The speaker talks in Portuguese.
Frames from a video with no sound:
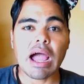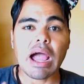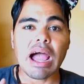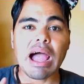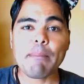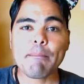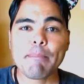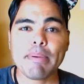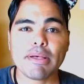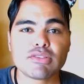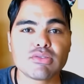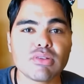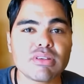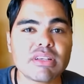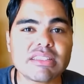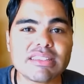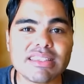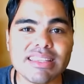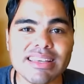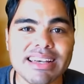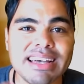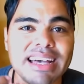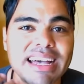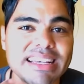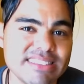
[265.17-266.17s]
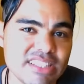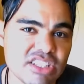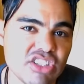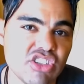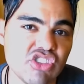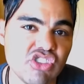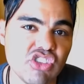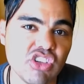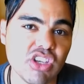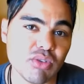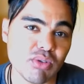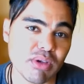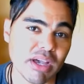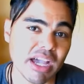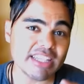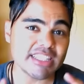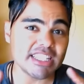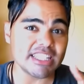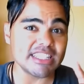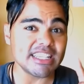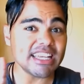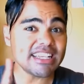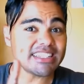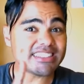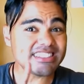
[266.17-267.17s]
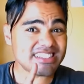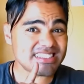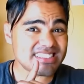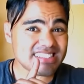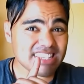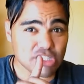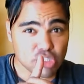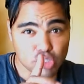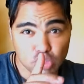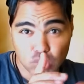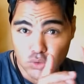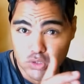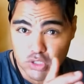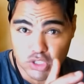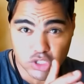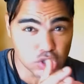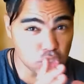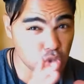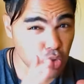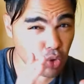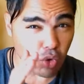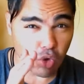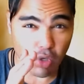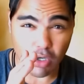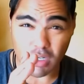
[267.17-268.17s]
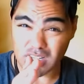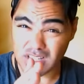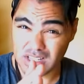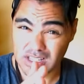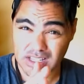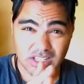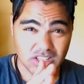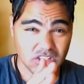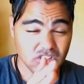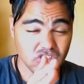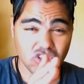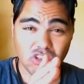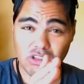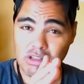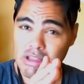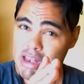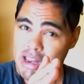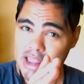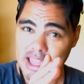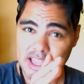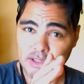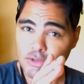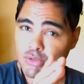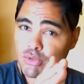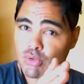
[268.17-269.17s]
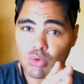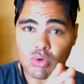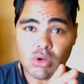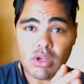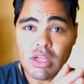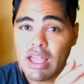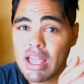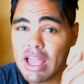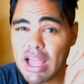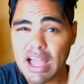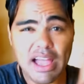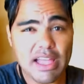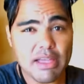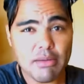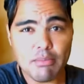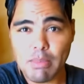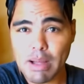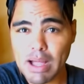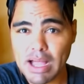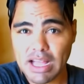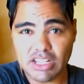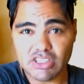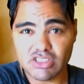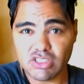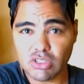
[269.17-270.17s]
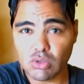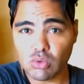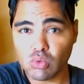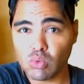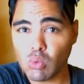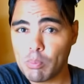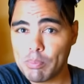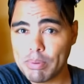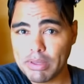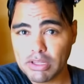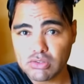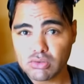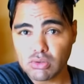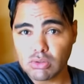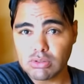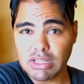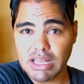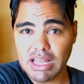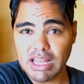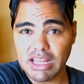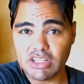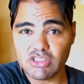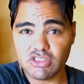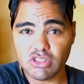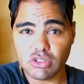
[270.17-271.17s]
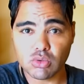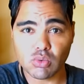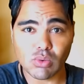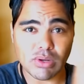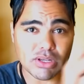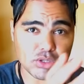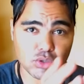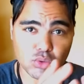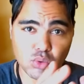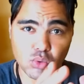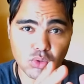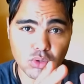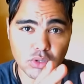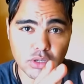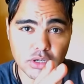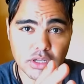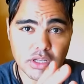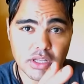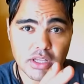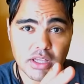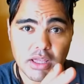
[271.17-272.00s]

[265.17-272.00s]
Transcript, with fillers: A pessoa que está assistindo ainda nem desassociou direito a imagem do personagem do ator.